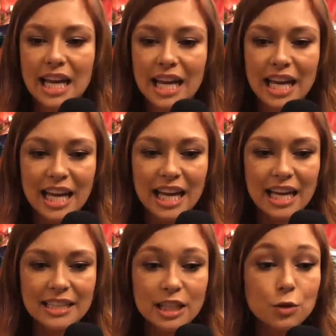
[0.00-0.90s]

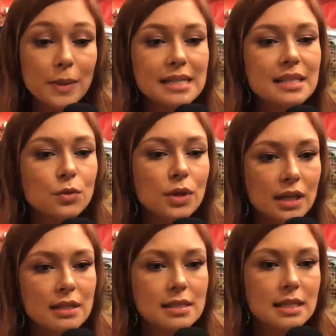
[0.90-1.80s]
é, tendo mais
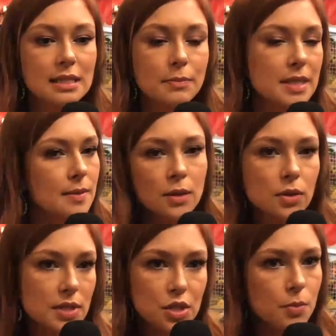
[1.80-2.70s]
segurança em si mesmo. Não que
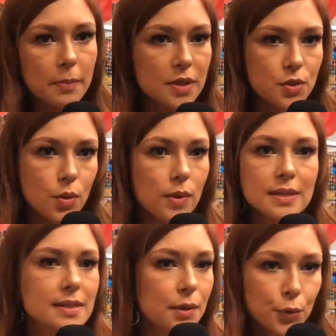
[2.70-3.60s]
eu seja uma pessoa
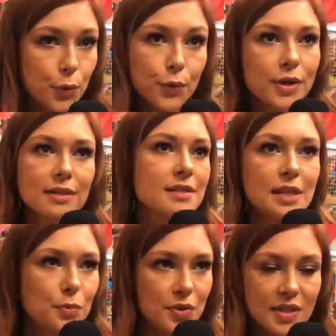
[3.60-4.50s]
segura
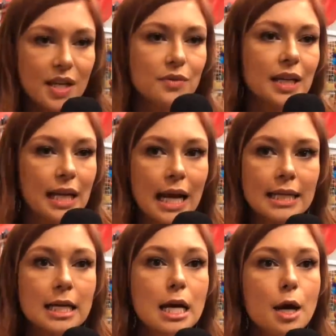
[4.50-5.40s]
100% e nem nada,